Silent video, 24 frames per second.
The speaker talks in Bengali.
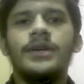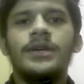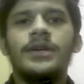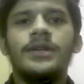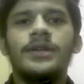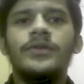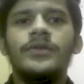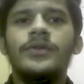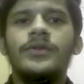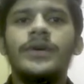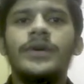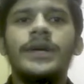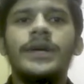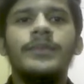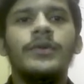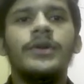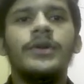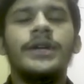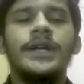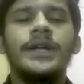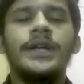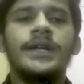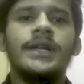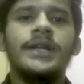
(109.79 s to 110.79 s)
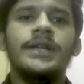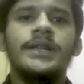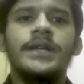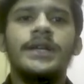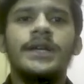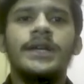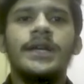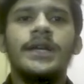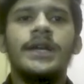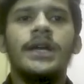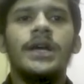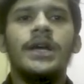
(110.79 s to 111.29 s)
তো এই পলিটেকনিক
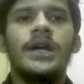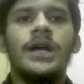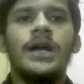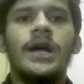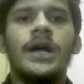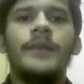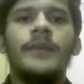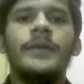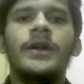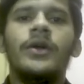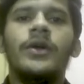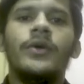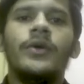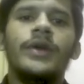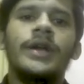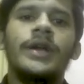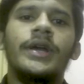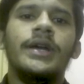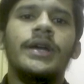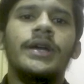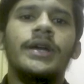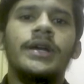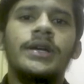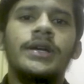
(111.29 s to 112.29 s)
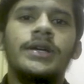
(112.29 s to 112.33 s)
থেকে আপনারা অনেকে